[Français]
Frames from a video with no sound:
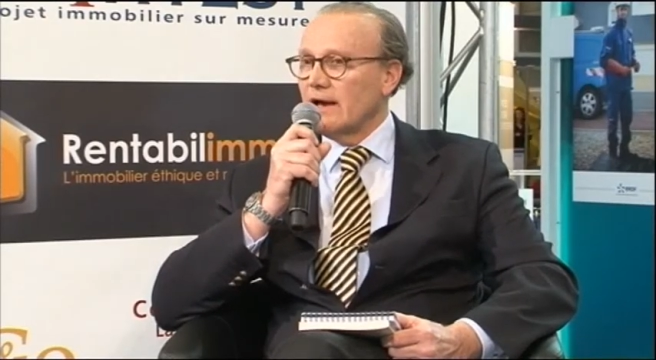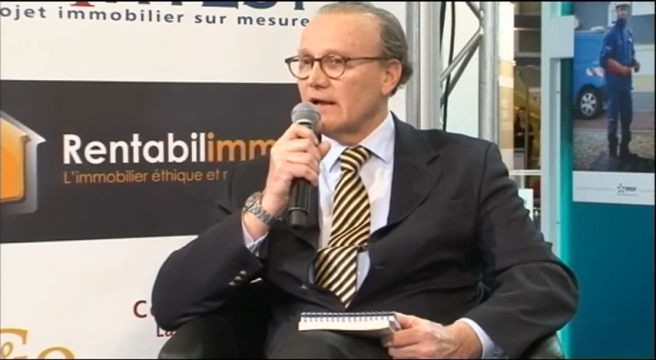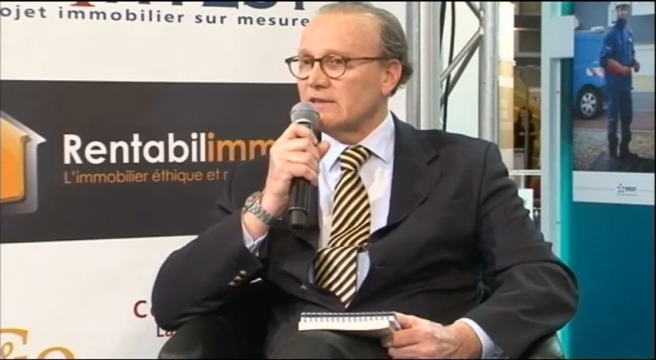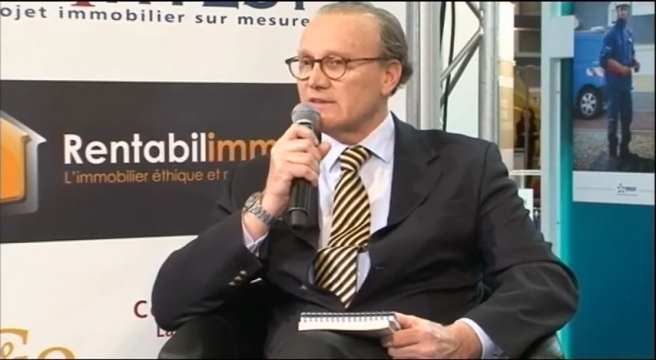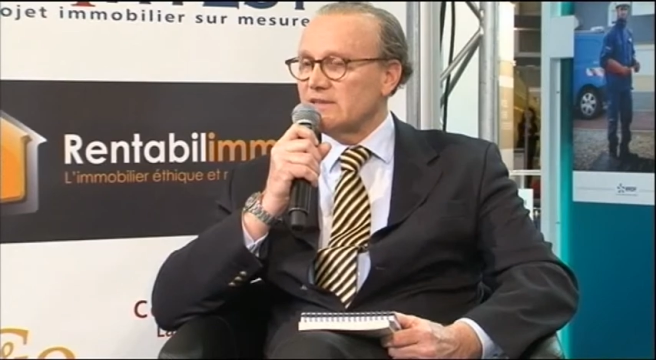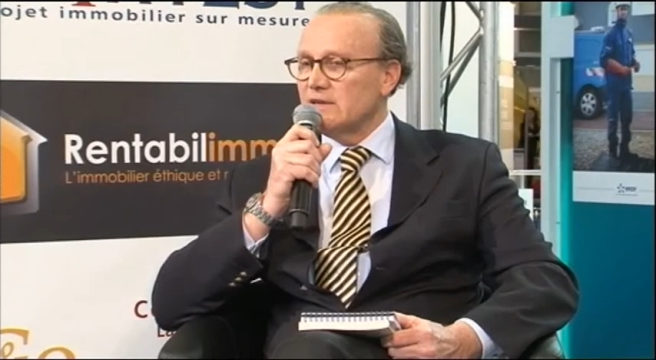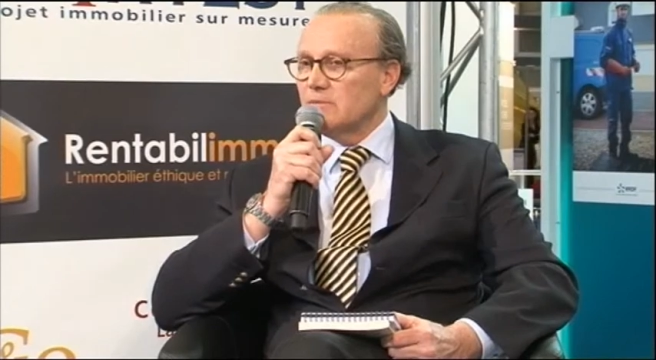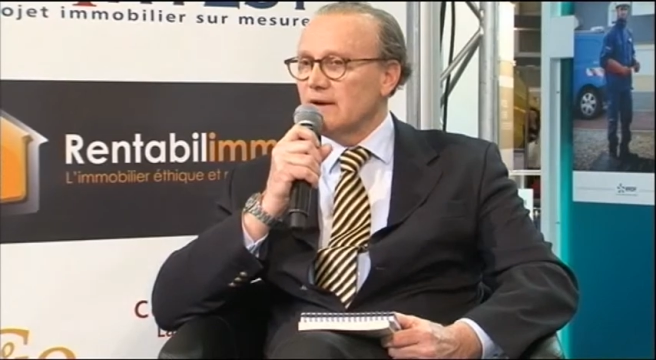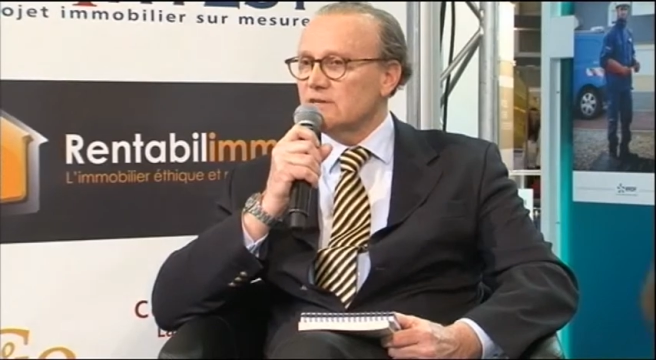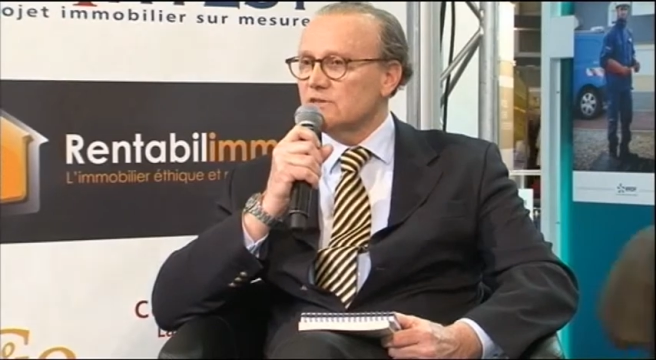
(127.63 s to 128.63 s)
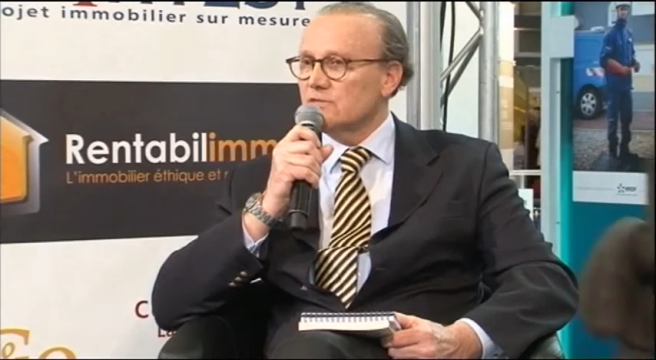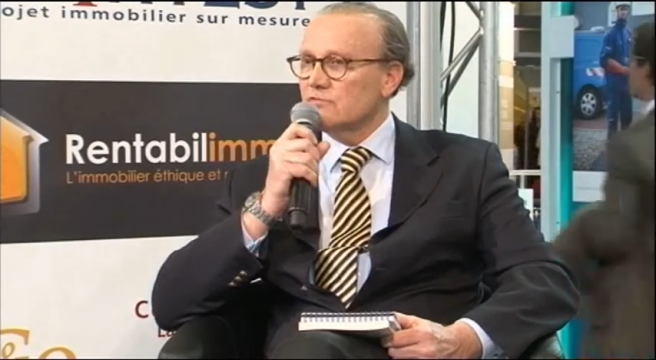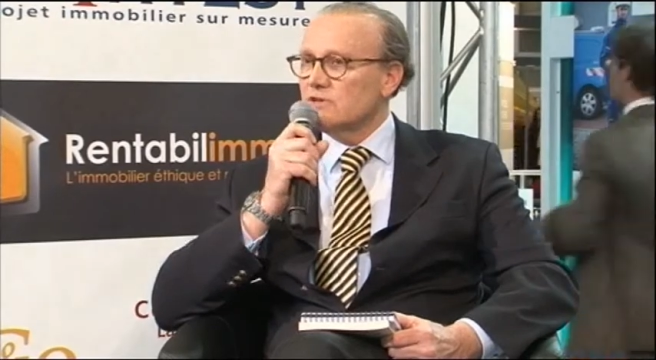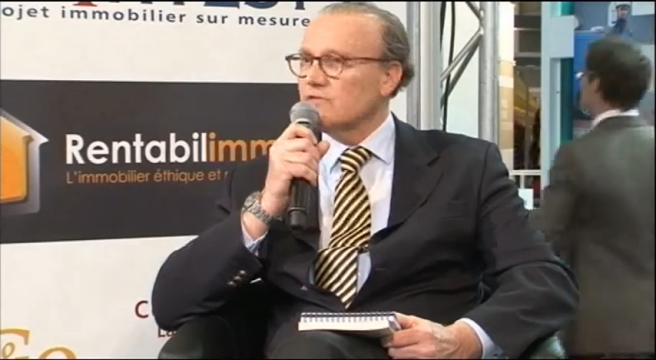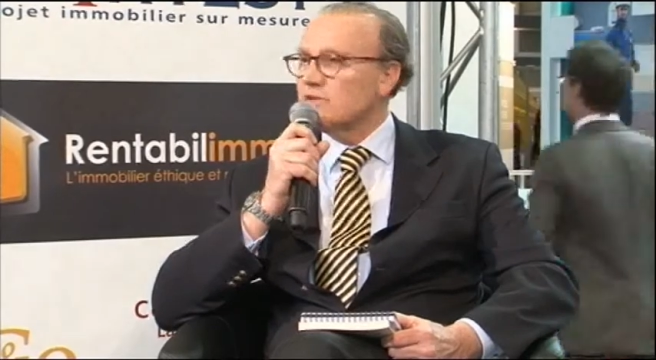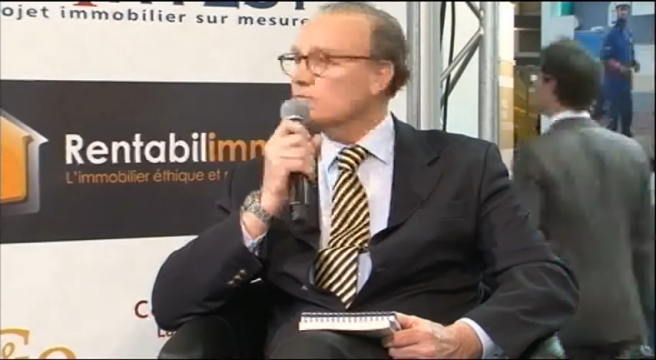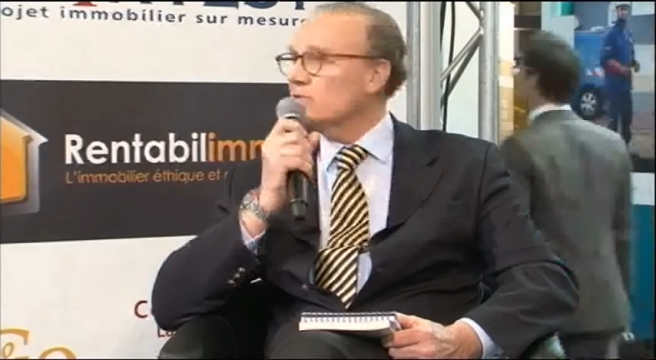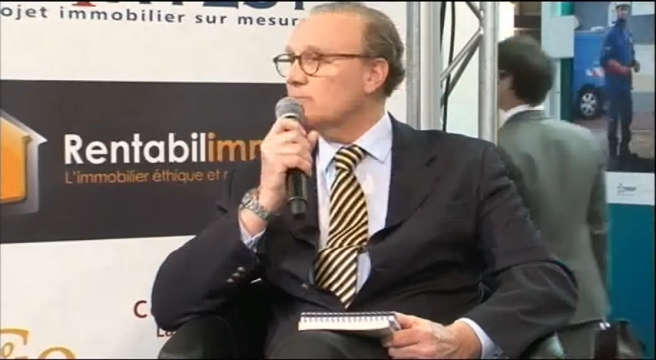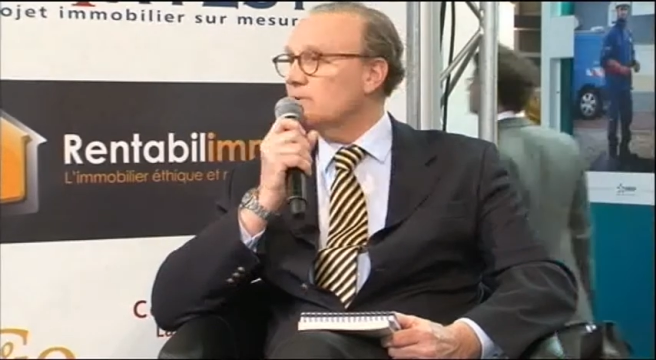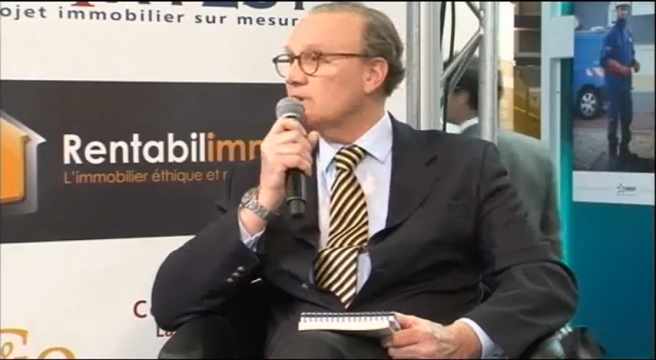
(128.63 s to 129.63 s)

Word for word: à cette démarche. Vous avez ce qu'on appelle